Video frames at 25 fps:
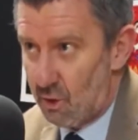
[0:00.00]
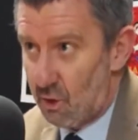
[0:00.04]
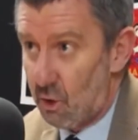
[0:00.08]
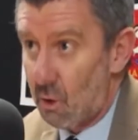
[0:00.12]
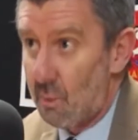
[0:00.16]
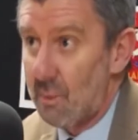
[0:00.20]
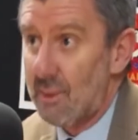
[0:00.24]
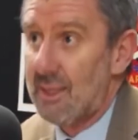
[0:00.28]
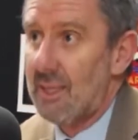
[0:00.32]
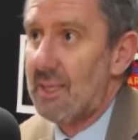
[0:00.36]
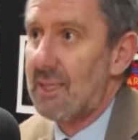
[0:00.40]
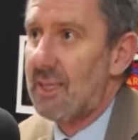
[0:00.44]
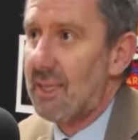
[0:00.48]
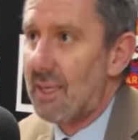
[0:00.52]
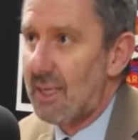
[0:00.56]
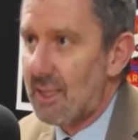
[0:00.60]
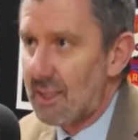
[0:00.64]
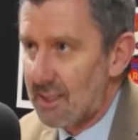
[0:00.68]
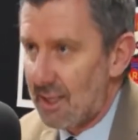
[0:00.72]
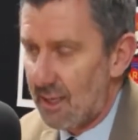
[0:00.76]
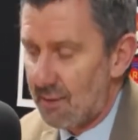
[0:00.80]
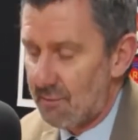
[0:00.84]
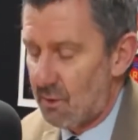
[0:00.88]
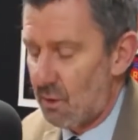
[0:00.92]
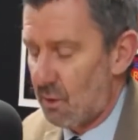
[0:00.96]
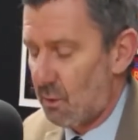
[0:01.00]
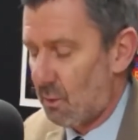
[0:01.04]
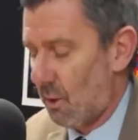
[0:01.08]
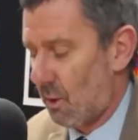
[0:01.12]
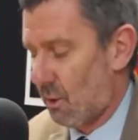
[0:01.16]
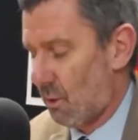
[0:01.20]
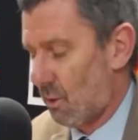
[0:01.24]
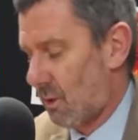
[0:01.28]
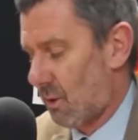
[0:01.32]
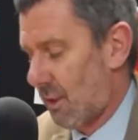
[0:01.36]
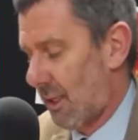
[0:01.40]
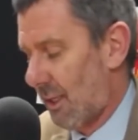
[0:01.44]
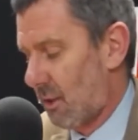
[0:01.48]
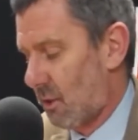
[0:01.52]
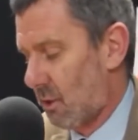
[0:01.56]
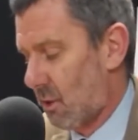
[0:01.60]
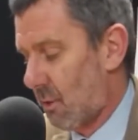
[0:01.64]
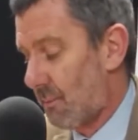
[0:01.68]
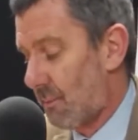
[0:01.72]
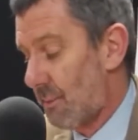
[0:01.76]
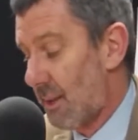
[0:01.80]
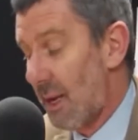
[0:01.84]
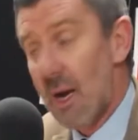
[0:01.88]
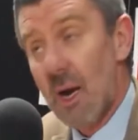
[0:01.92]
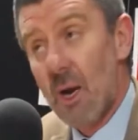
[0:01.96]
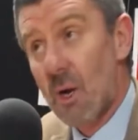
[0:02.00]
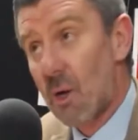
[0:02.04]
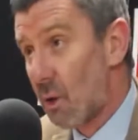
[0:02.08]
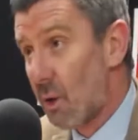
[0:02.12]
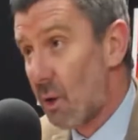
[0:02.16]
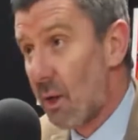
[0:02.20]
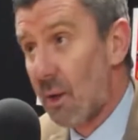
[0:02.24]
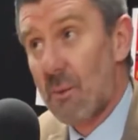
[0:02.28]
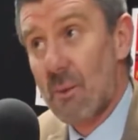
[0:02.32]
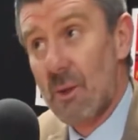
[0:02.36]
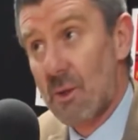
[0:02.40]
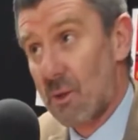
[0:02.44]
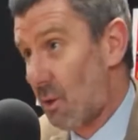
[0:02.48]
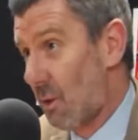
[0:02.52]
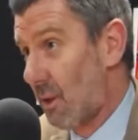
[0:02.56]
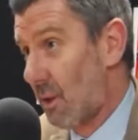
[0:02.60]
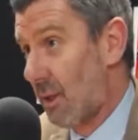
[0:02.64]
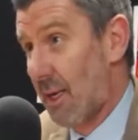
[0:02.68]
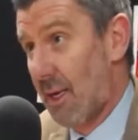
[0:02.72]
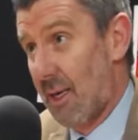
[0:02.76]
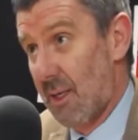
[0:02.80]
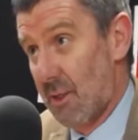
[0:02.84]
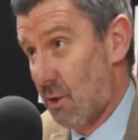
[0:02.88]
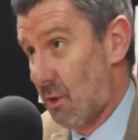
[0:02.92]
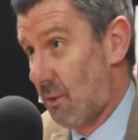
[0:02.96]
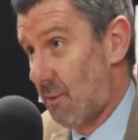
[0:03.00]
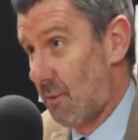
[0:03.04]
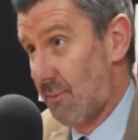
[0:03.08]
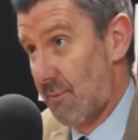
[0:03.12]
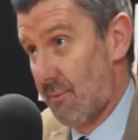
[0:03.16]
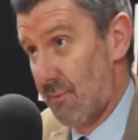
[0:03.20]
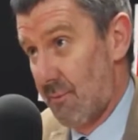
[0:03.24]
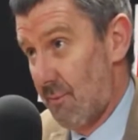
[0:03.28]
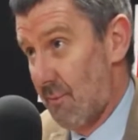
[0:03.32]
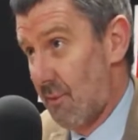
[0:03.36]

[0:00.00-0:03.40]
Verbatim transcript: di competenze che servono in quel contesto. Non è questo il caso.